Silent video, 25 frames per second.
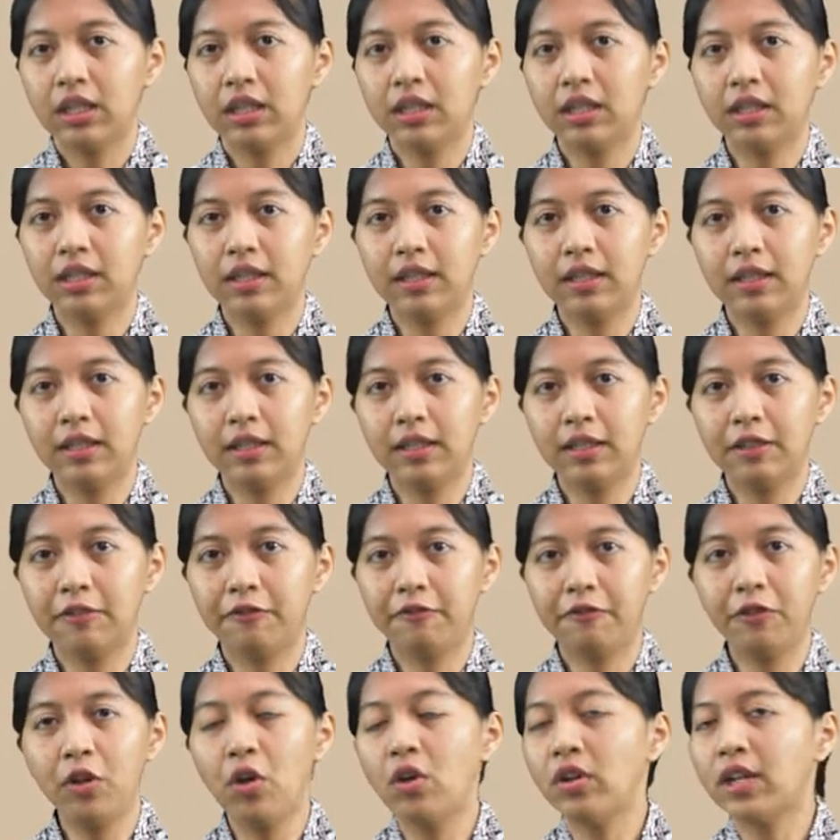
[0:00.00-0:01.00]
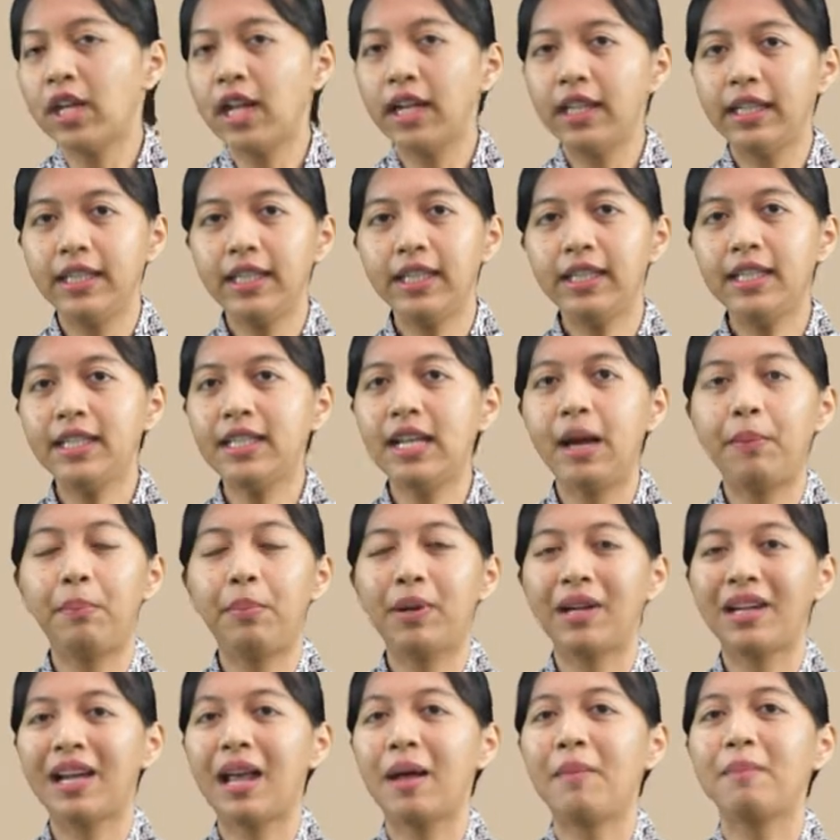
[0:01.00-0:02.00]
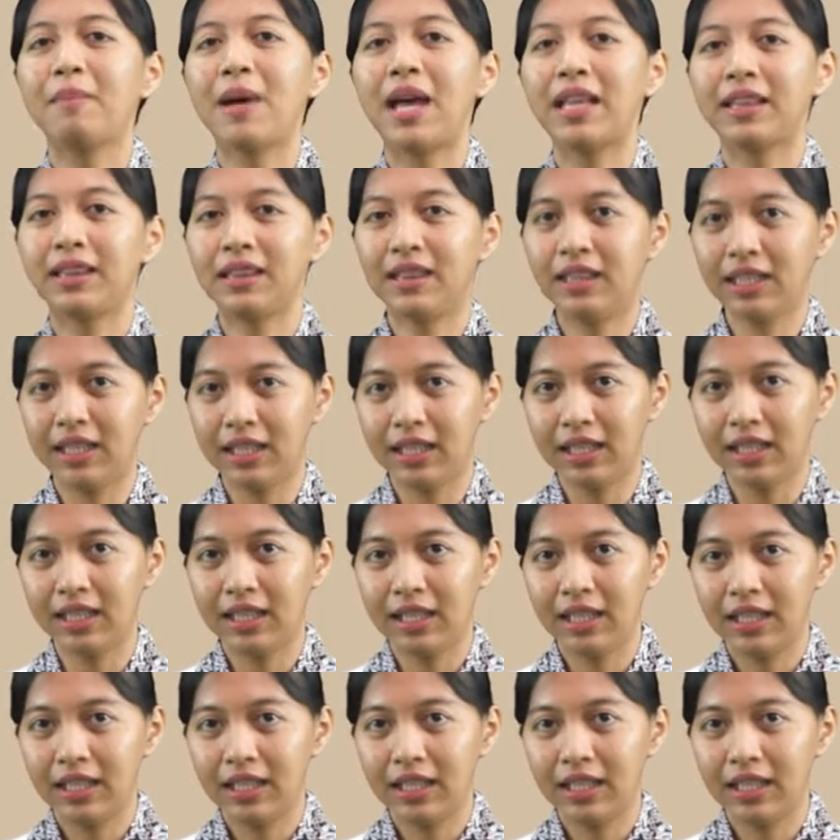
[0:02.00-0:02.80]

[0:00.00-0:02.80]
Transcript: uh, floral ini tidak pernah mati